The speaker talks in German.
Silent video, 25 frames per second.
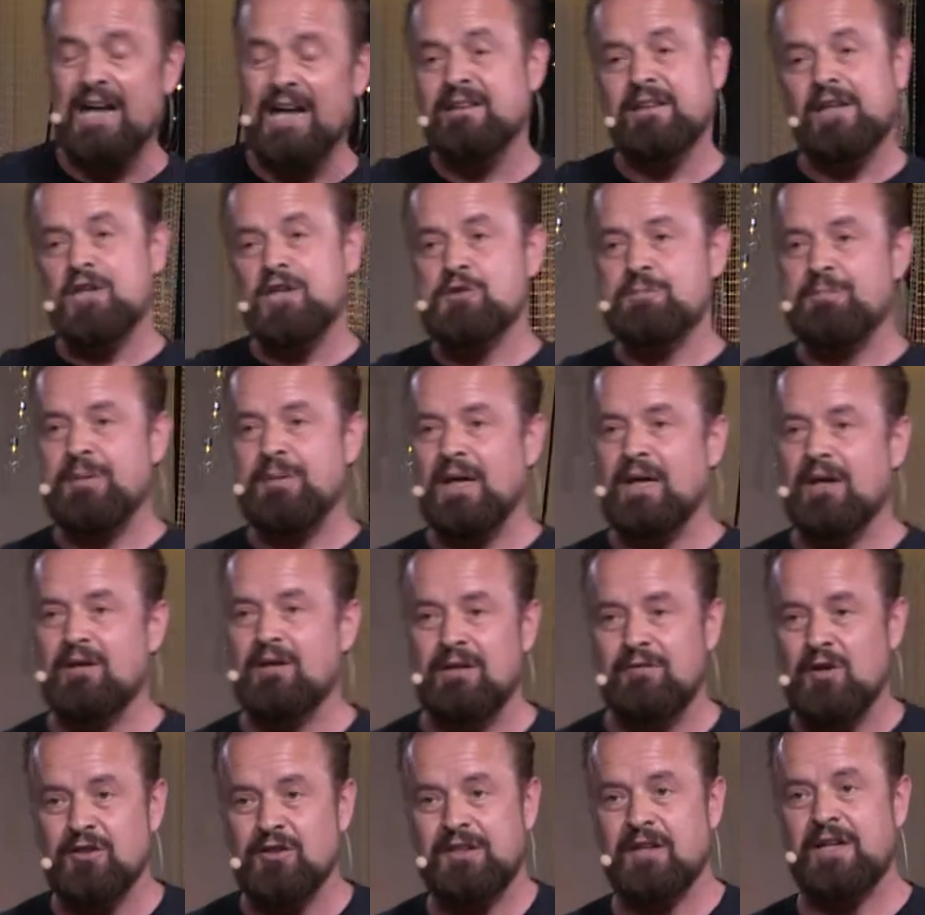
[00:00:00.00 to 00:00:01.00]
andere Spiele
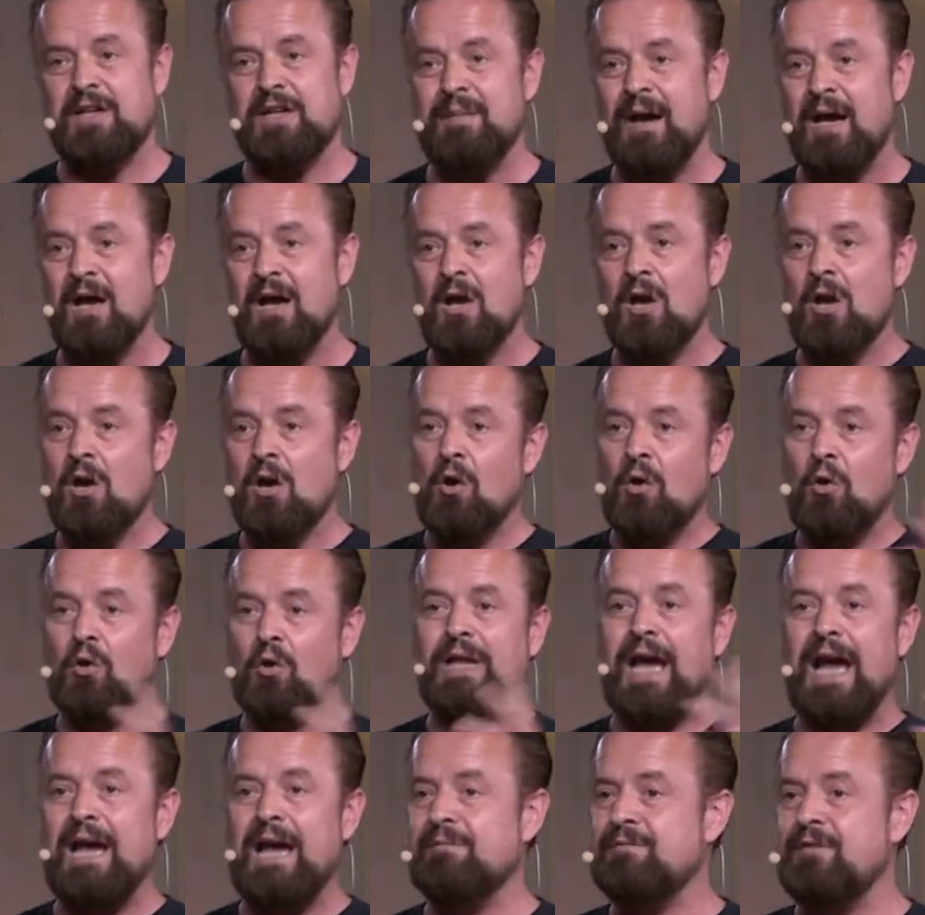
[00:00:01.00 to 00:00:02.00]
oder was auch immer.
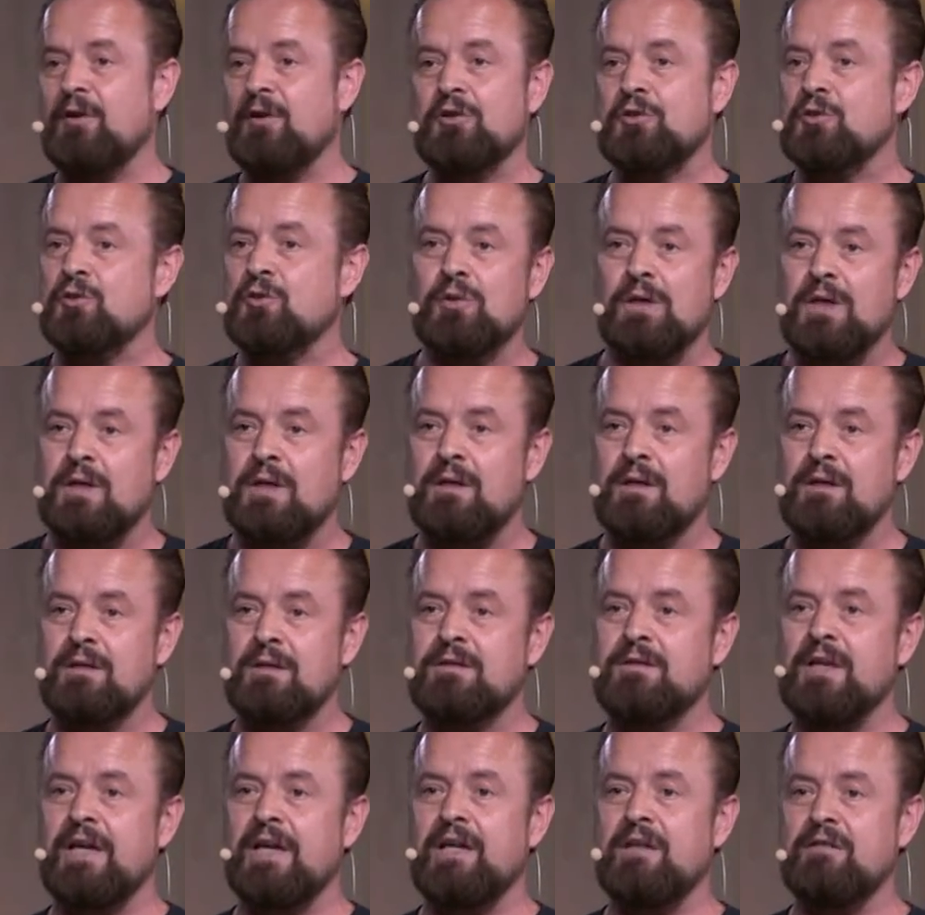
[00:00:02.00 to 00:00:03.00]
Oder einfach nur
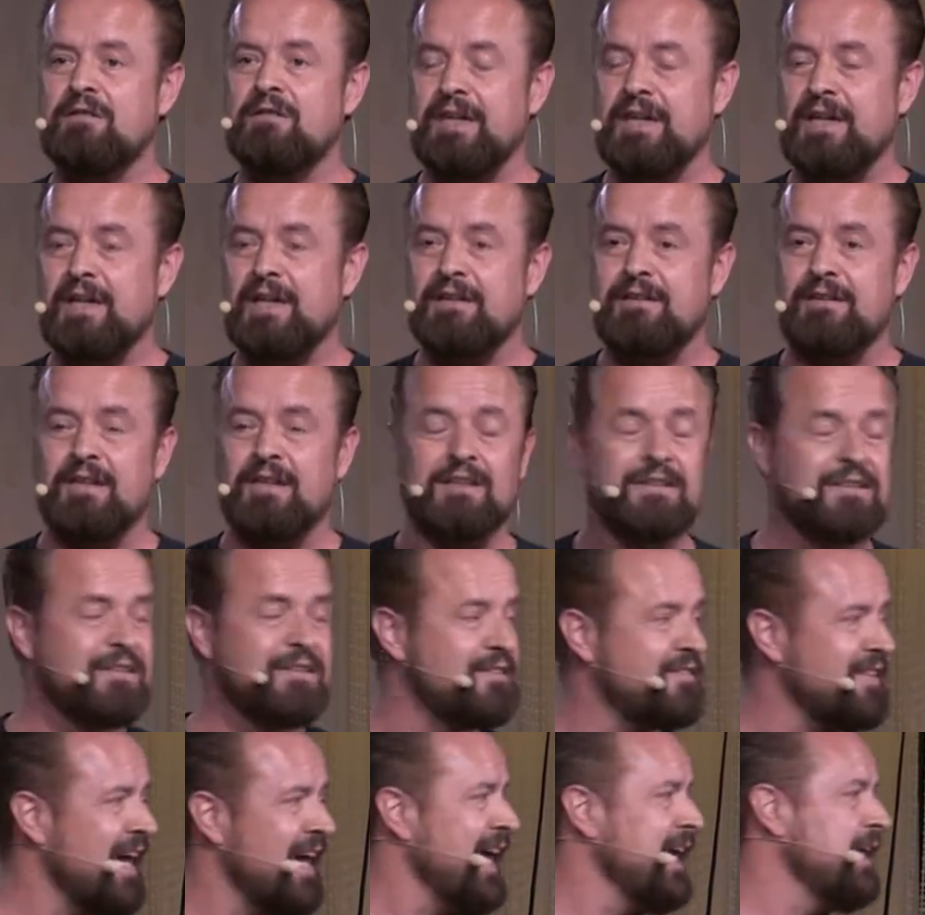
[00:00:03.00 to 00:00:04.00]
dahin vegetieren.
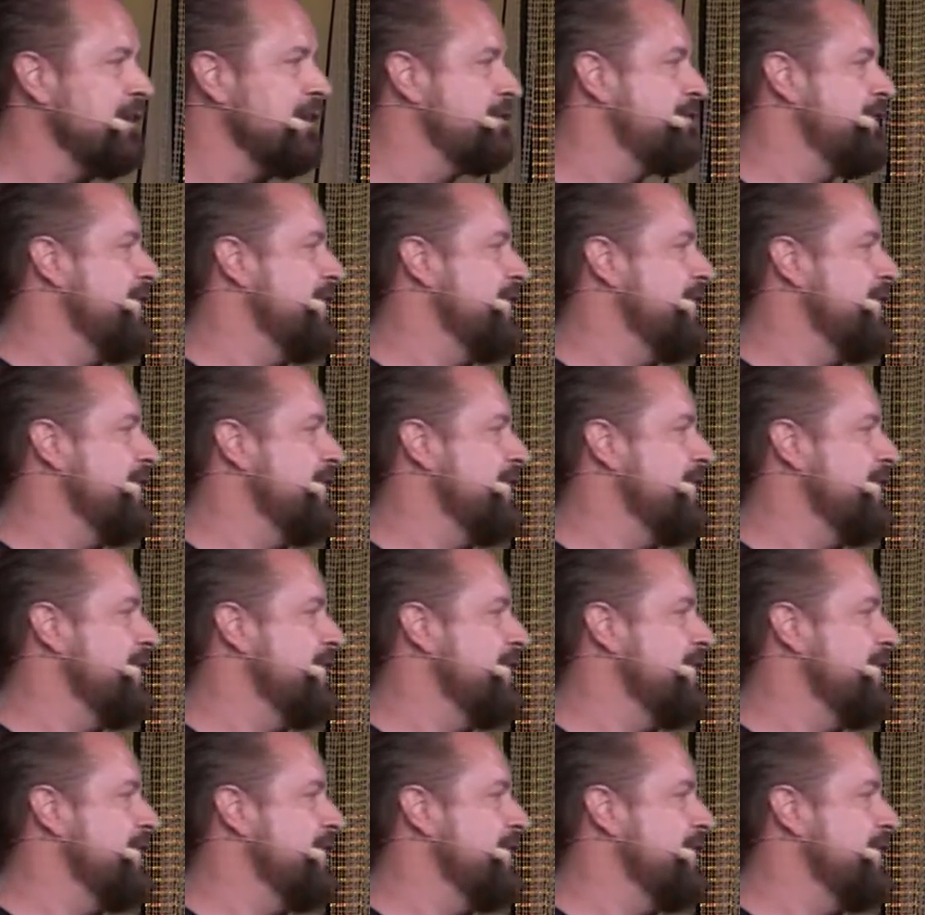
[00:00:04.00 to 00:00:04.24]
Zeit